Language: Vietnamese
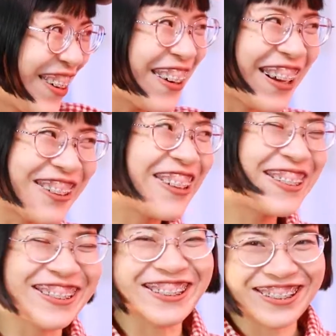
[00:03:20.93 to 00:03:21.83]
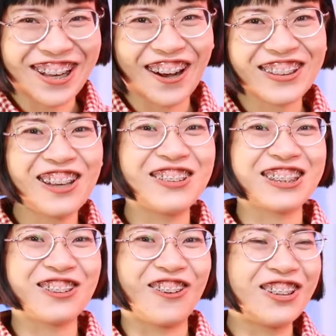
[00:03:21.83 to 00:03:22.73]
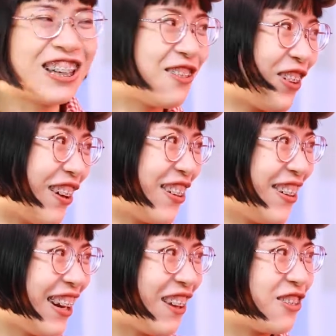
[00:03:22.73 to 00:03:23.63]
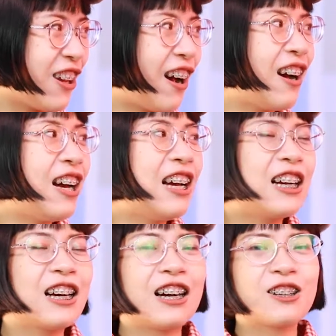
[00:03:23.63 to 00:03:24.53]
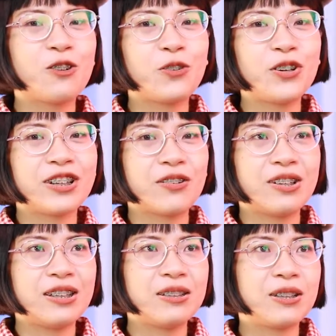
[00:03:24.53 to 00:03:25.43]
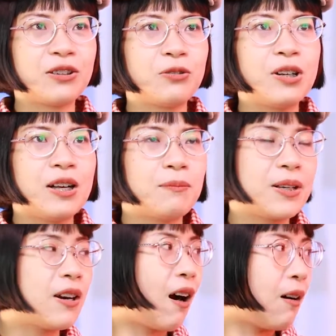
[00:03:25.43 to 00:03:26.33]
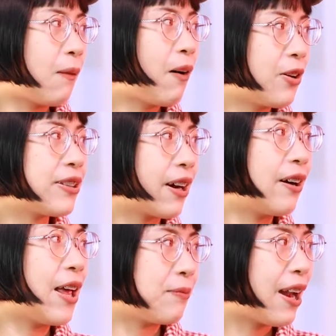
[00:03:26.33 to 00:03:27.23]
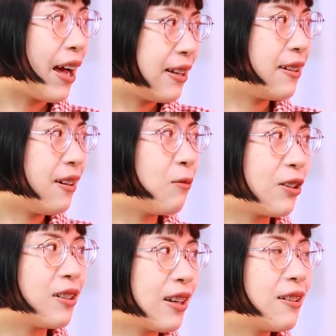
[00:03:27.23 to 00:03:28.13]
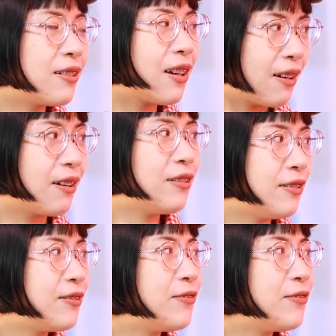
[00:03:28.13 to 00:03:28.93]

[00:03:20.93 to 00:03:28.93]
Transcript: rất là yêu thích sự tự do thế mà sao thổ nó đi vào thì nó làm cho uh, ờ, cung mẫu bình cảm thấy kiểu bị gò bó và chặt hẹp lại đó là một cái thử thách rất là lớn